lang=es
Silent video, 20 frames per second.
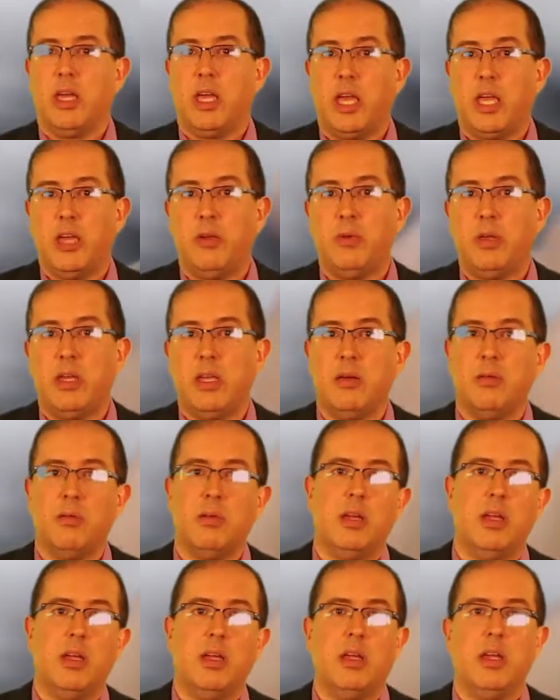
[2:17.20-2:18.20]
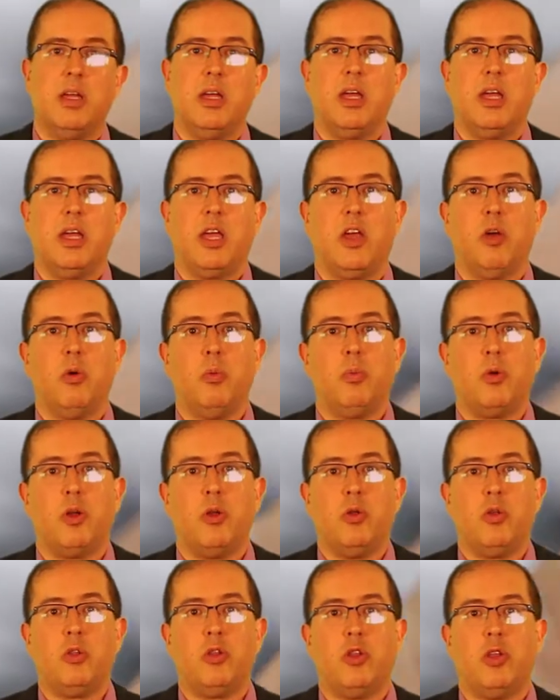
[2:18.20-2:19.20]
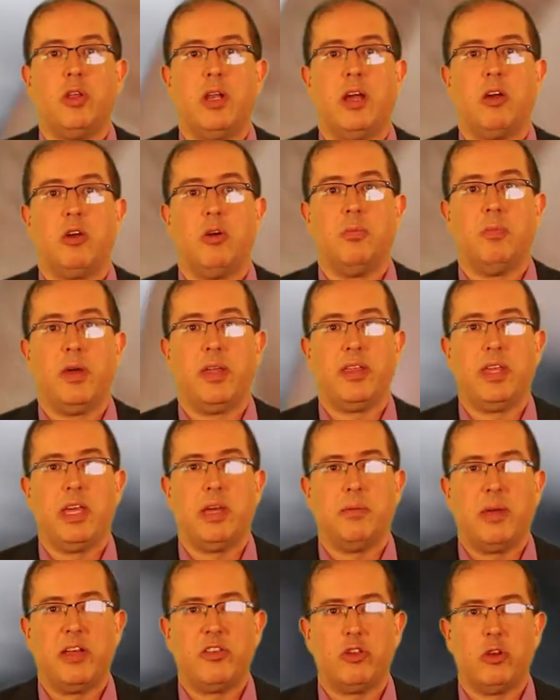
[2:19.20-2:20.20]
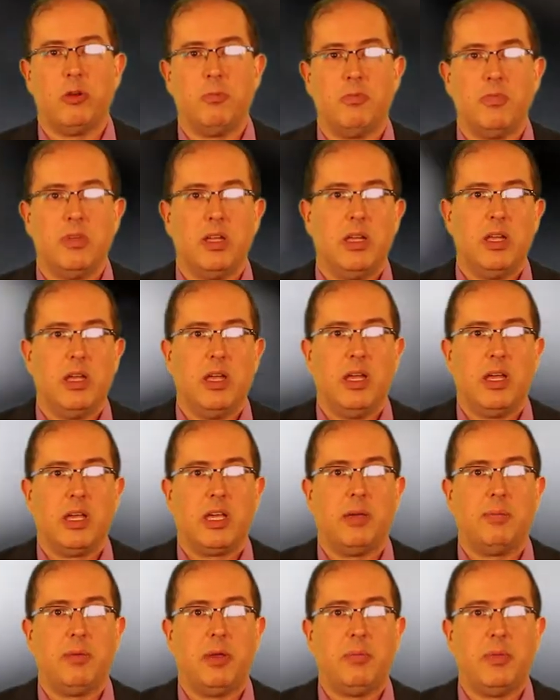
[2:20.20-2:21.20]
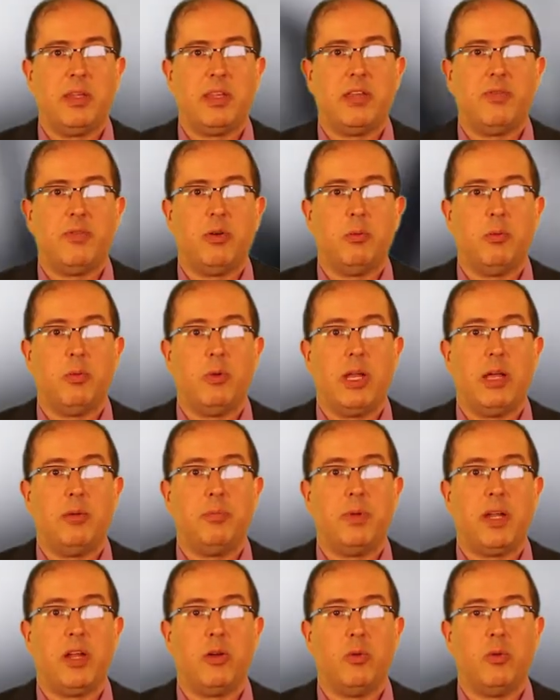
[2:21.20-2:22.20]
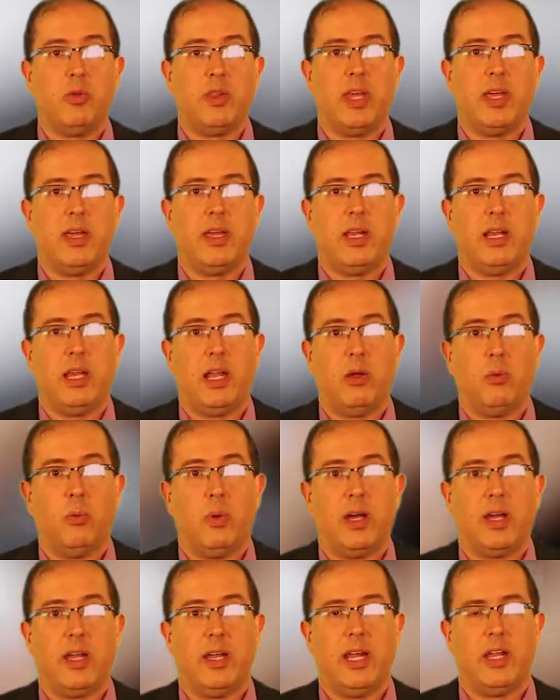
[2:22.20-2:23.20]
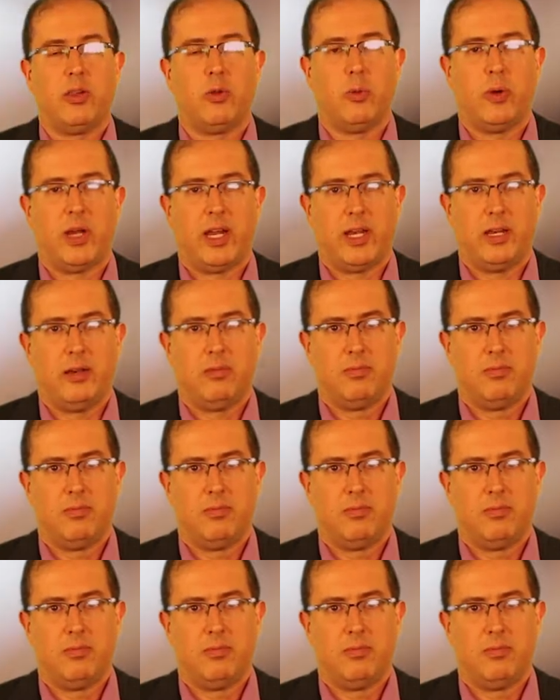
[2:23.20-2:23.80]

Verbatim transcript: EVI es un producto de la compañía Amazon que permite formular preguntas en lenguaje natural.